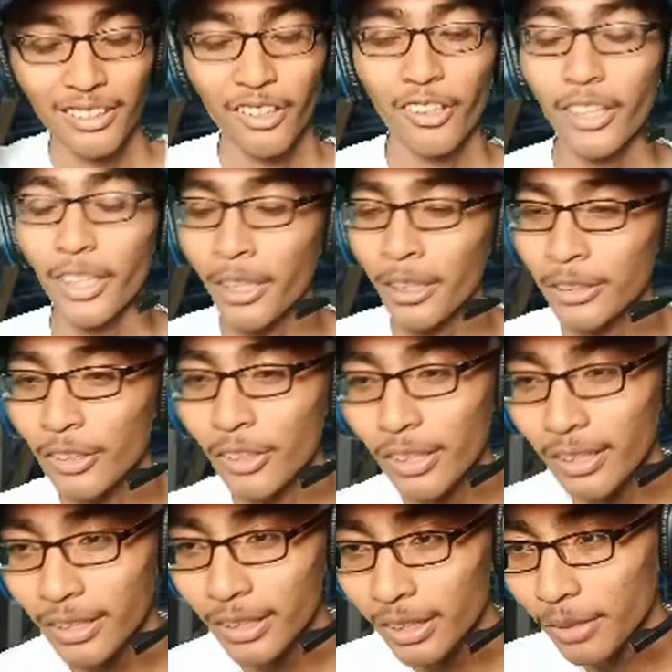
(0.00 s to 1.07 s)
oke okay. okay, so
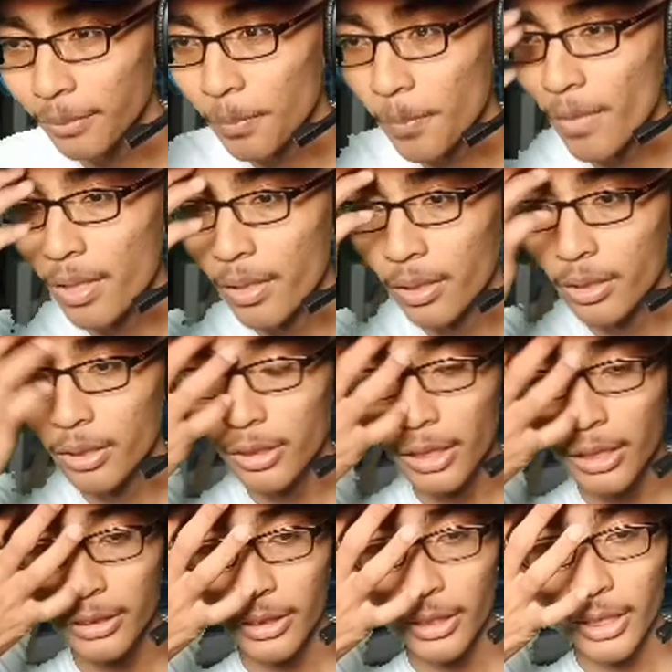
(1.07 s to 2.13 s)
hari ini
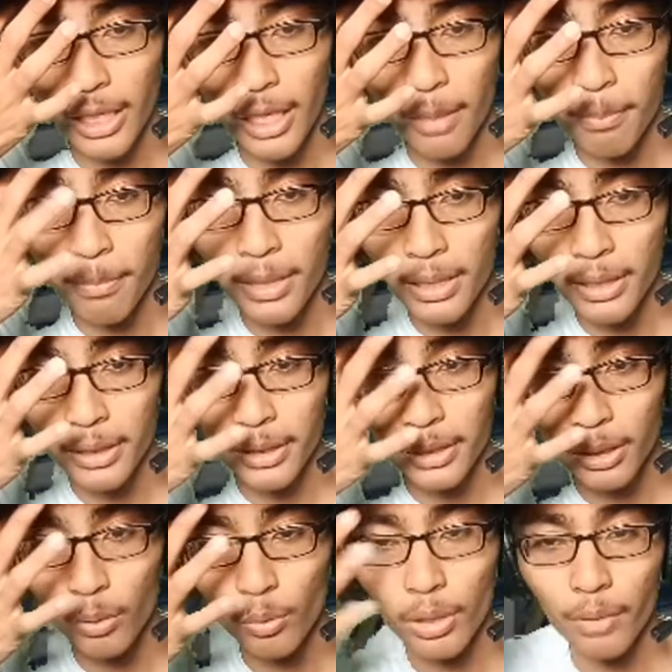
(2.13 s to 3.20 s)
setelah sekian lama
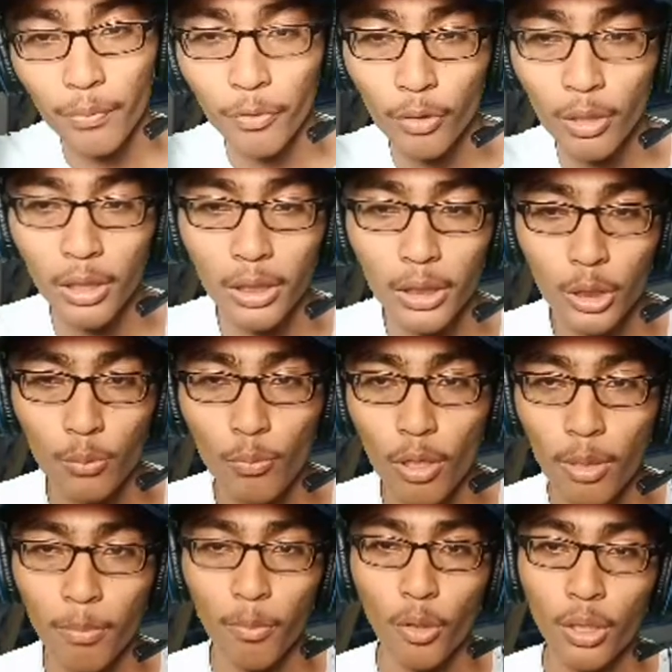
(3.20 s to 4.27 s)
akhirnya gue review lagi
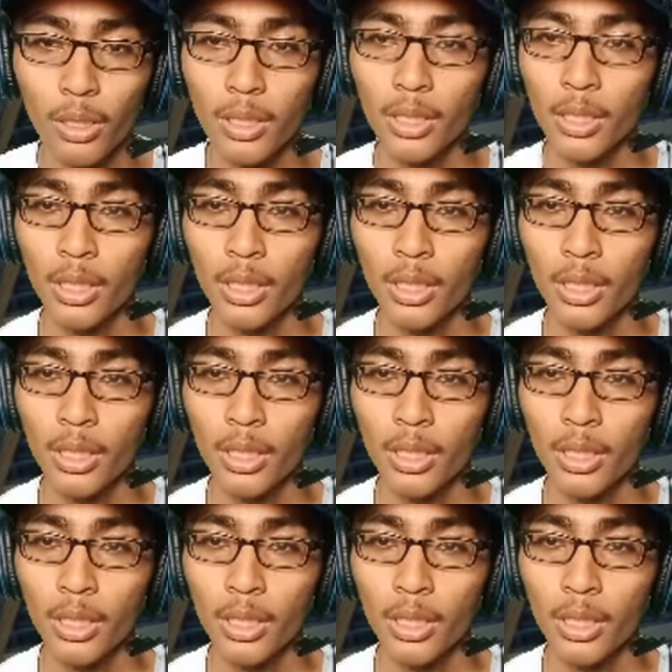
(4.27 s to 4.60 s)
sebuah mod